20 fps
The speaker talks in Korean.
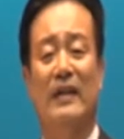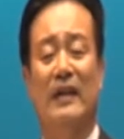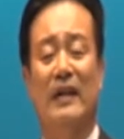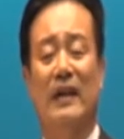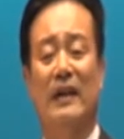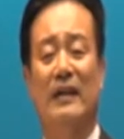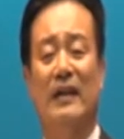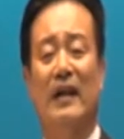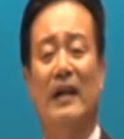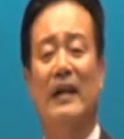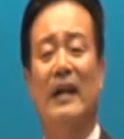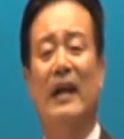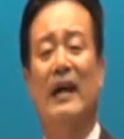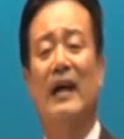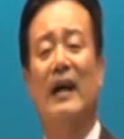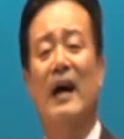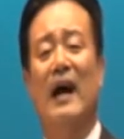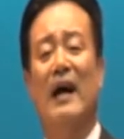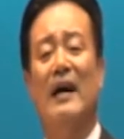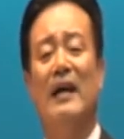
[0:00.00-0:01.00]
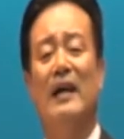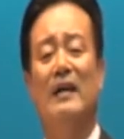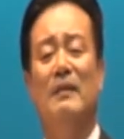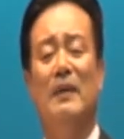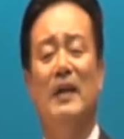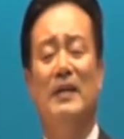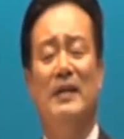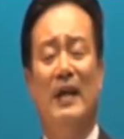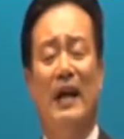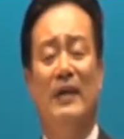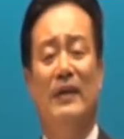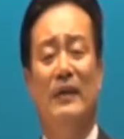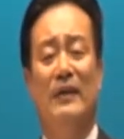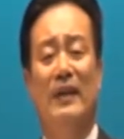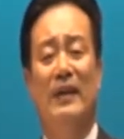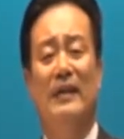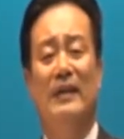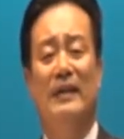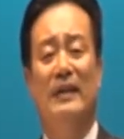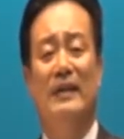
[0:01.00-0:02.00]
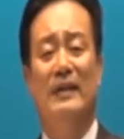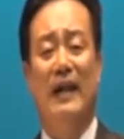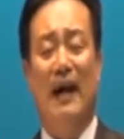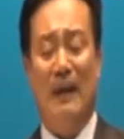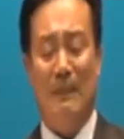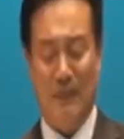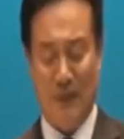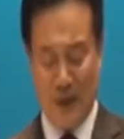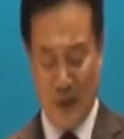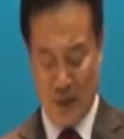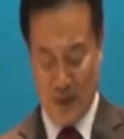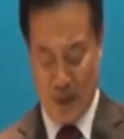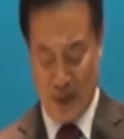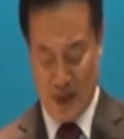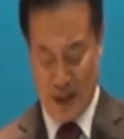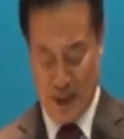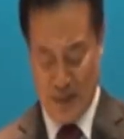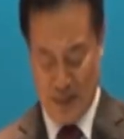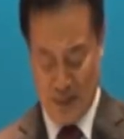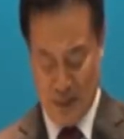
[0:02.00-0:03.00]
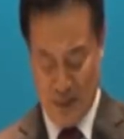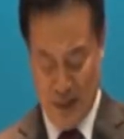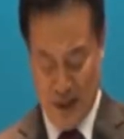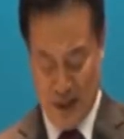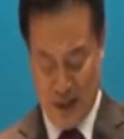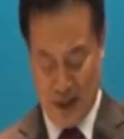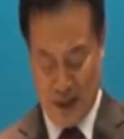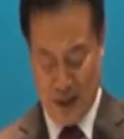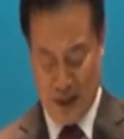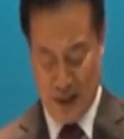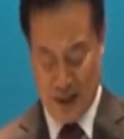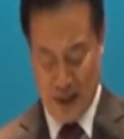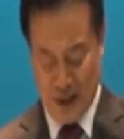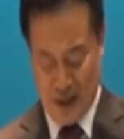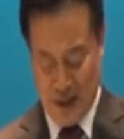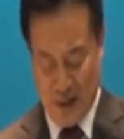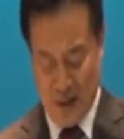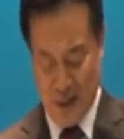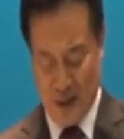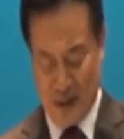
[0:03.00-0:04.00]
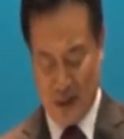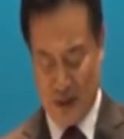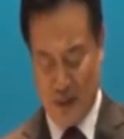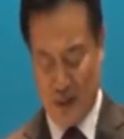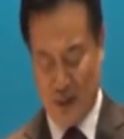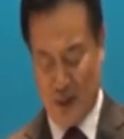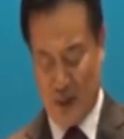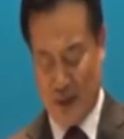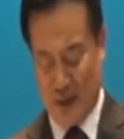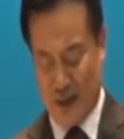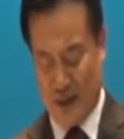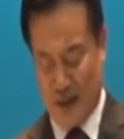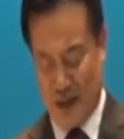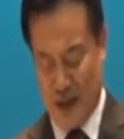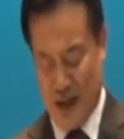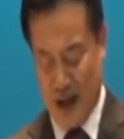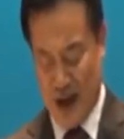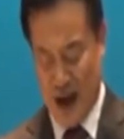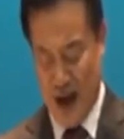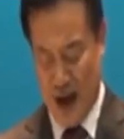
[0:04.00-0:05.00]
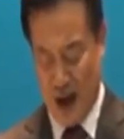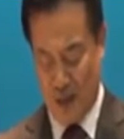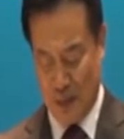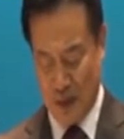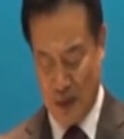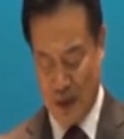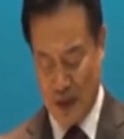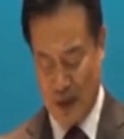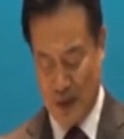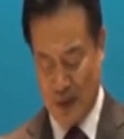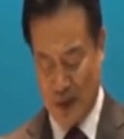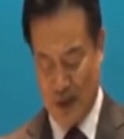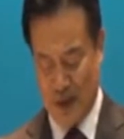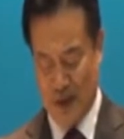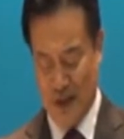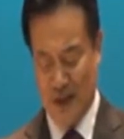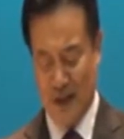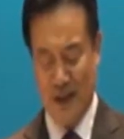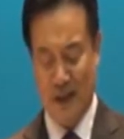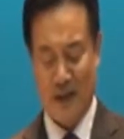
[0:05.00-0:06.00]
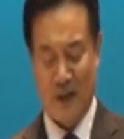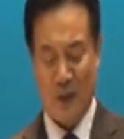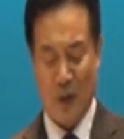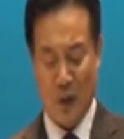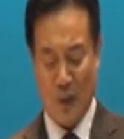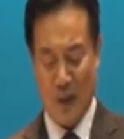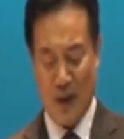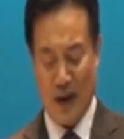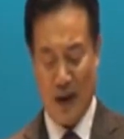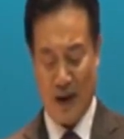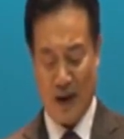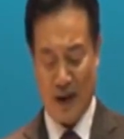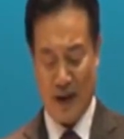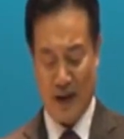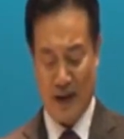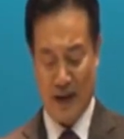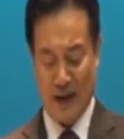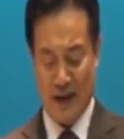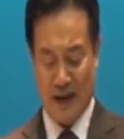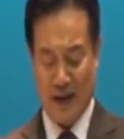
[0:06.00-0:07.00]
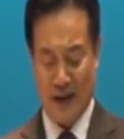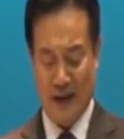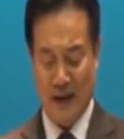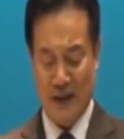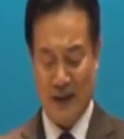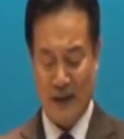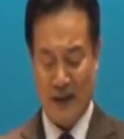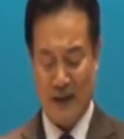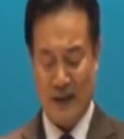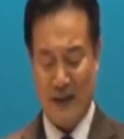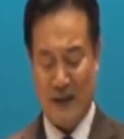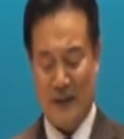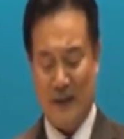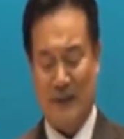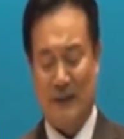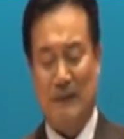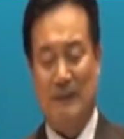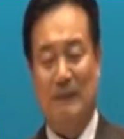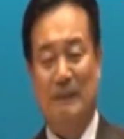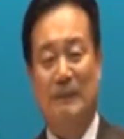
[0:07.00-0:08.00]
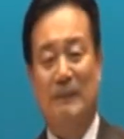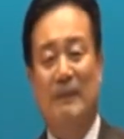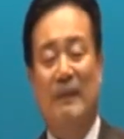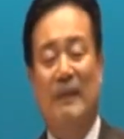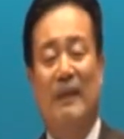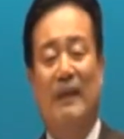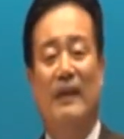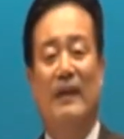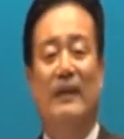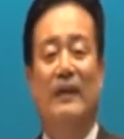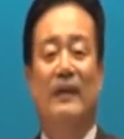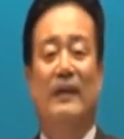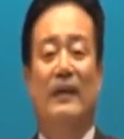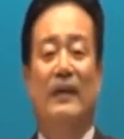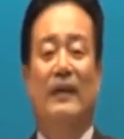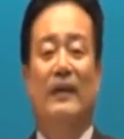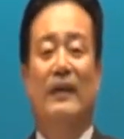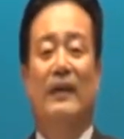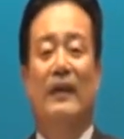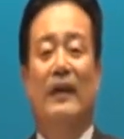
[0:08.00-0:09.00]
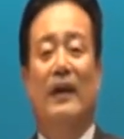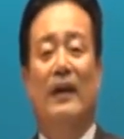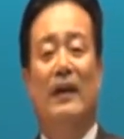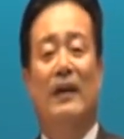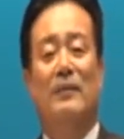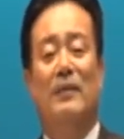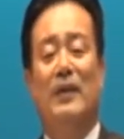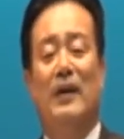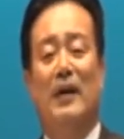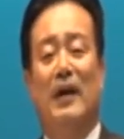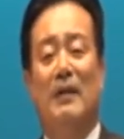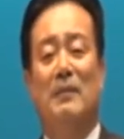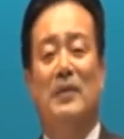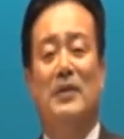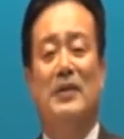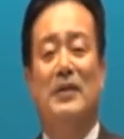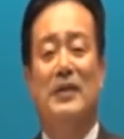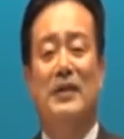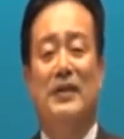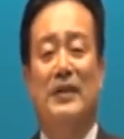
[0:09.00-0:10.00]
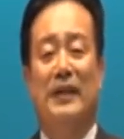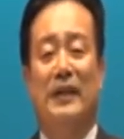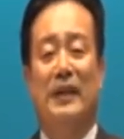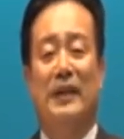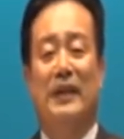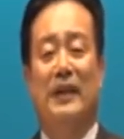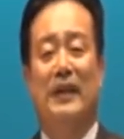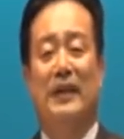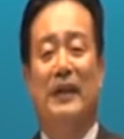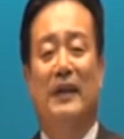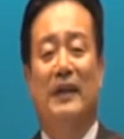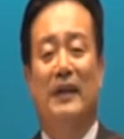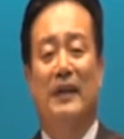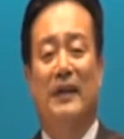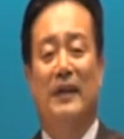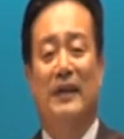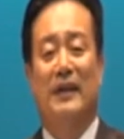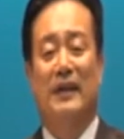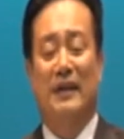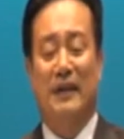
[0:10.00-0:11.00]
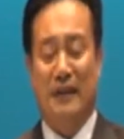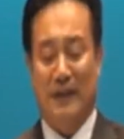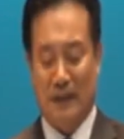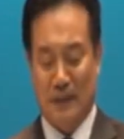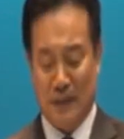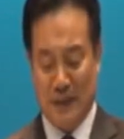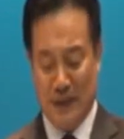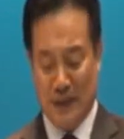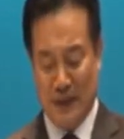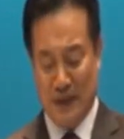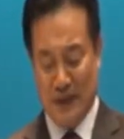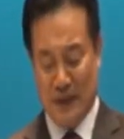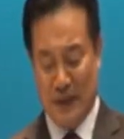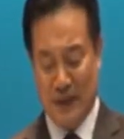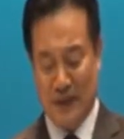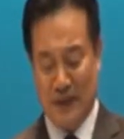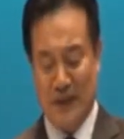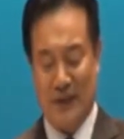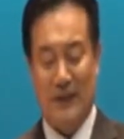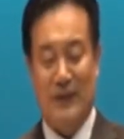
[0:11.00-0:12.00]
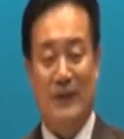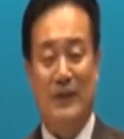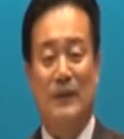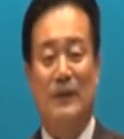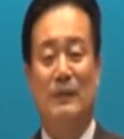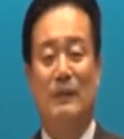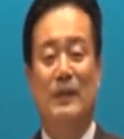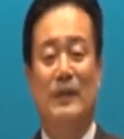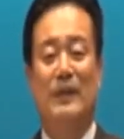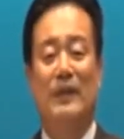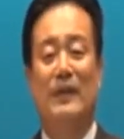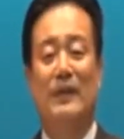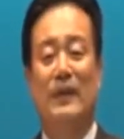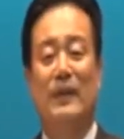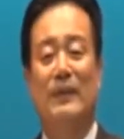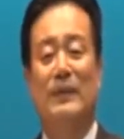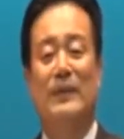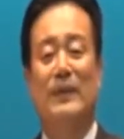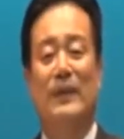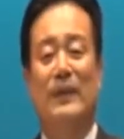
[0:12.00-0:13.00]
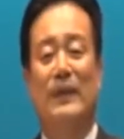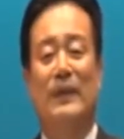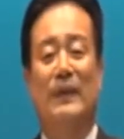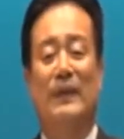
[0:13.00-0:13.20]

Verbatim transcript: 그냥 내가 하나님의 자녀된 그 감격과 기쁨을 가지고 뜨거운 가슴으로 부르는 아버지라고 하는 고백인 것이죠. 하나님이 나의 아버지 되시니까 그때부터 걱정, 근심이 없어요.